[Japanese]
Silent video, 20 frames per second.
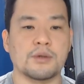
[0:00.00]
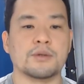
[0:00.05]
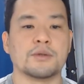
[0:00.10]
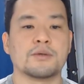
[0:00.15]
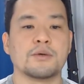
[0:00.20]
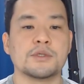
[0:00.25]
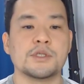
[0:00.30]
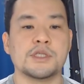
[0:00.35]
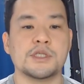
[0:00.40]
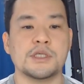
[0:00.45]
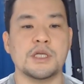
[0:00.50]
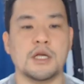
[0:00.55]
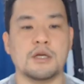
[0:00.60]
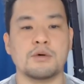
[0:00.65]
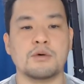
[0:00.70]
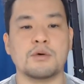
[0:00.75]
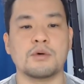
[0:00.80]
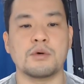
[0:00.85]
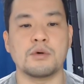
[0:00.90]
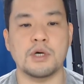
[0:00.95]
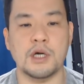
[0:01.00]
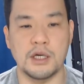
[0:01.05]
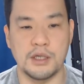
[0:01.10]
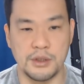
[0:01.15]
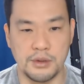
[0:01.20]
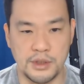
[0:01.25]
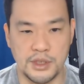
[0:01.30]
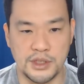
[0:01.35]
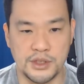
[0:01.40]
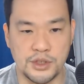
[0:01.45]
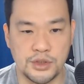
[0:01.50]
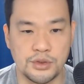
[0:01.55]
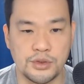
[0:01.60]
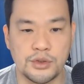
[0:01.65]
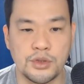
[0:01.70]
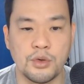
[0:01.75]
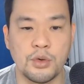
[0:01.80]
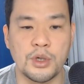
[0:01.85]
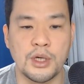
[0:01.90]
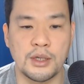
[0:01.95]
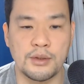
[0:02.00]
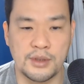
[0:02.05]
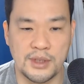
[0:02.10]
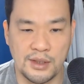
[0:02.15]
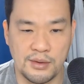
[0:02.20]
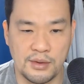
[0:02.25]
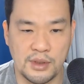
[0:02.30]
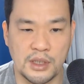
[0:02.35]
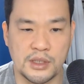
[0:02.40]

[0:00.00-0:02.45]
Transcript: どちらの方がより重要なのだろうか。